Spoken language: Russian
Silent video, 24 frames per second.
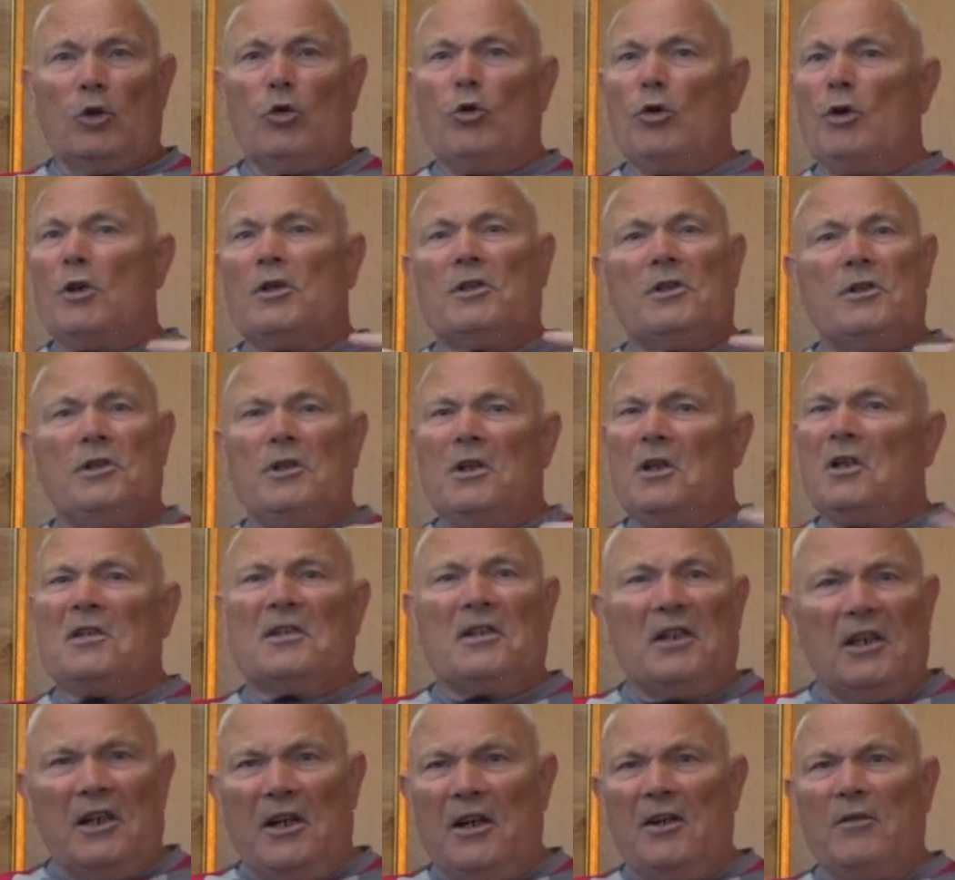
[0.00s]
То есть ни
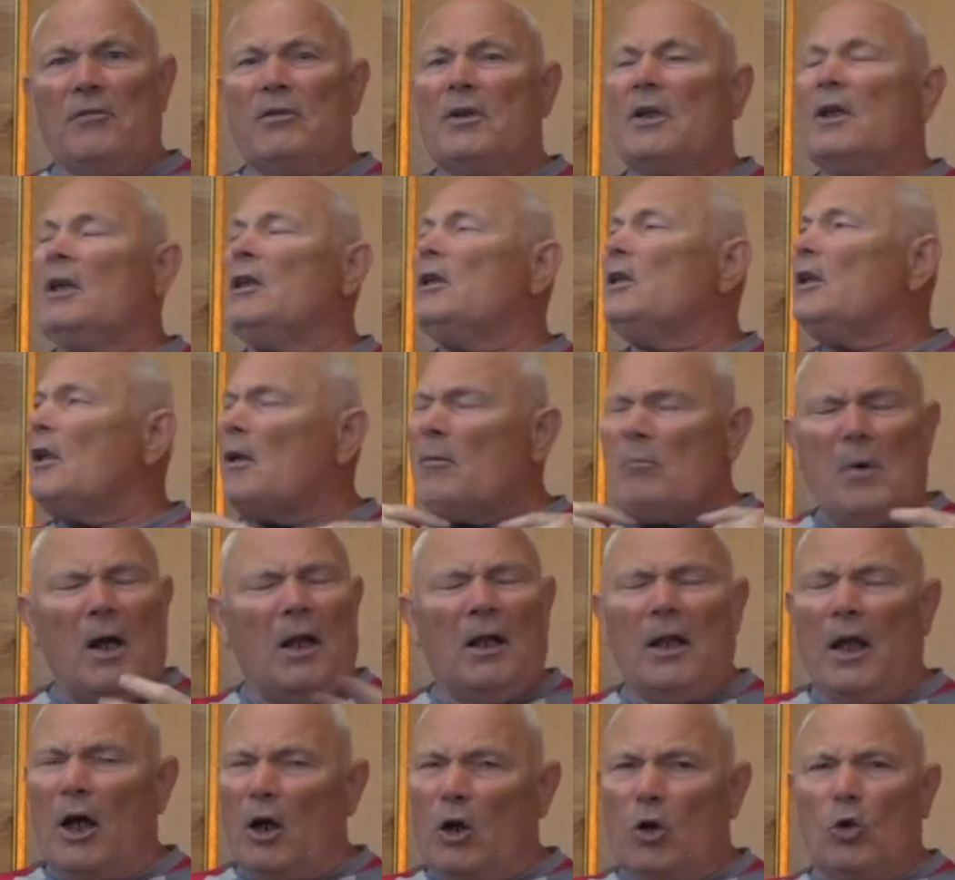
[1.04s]
сливки, ни
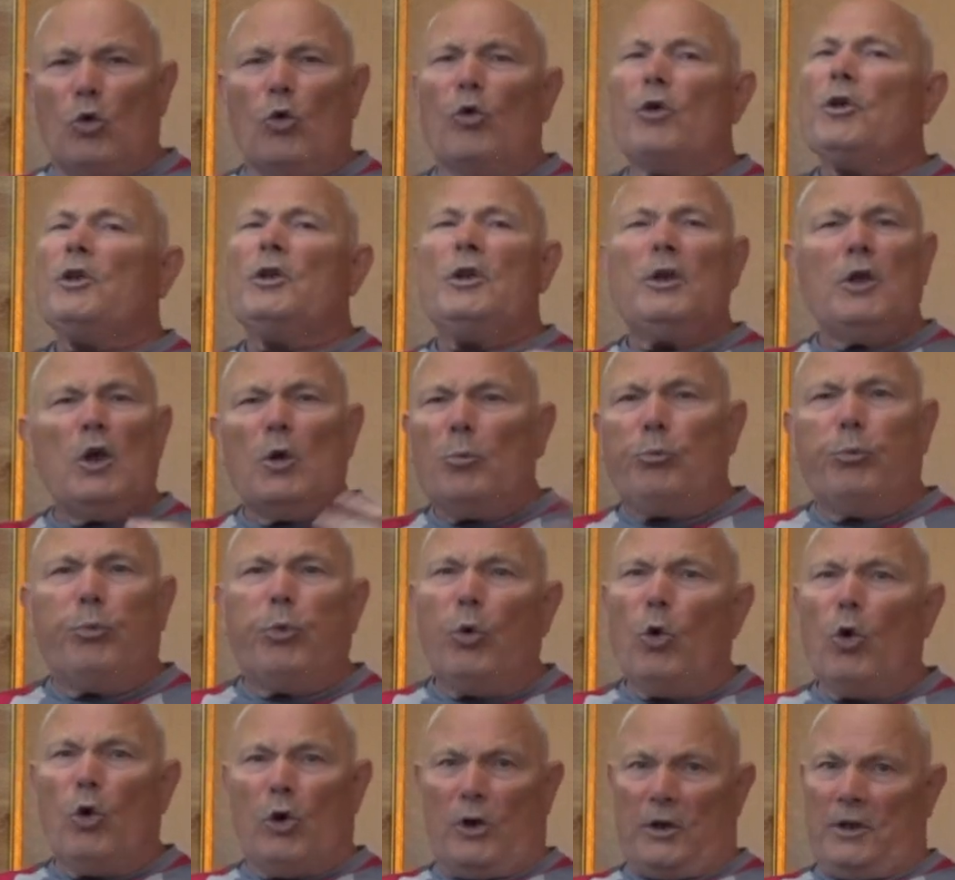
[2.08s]
молоко не
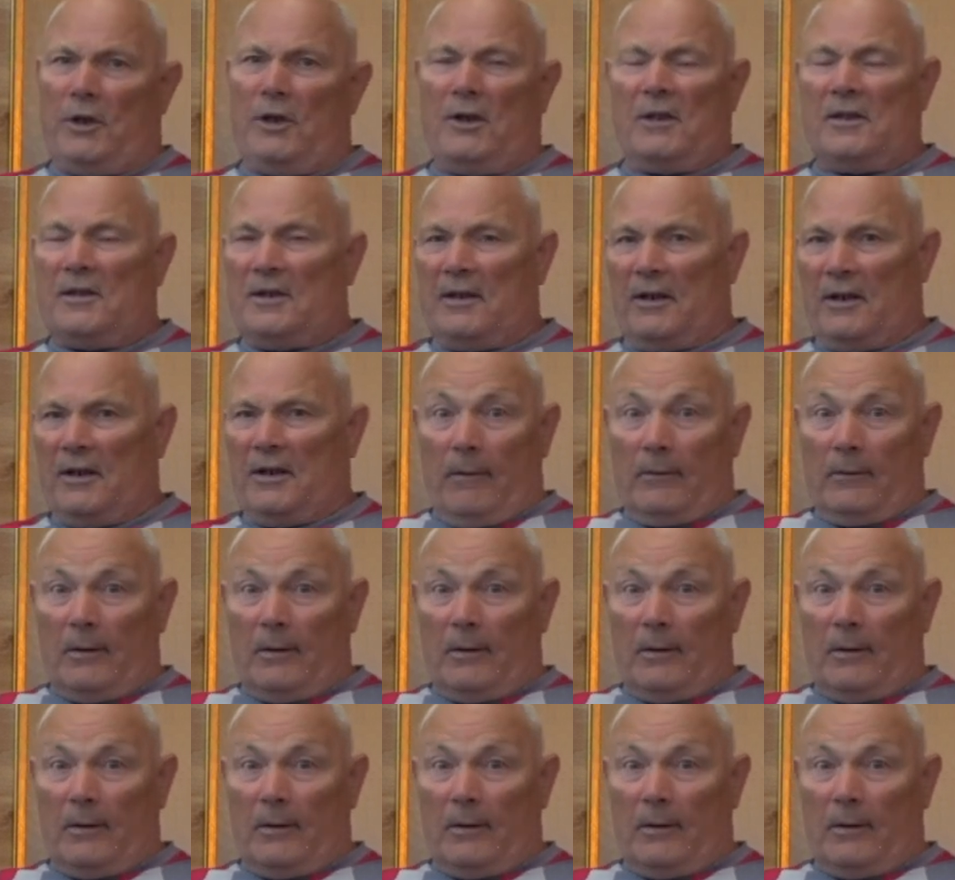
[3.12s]
портятся.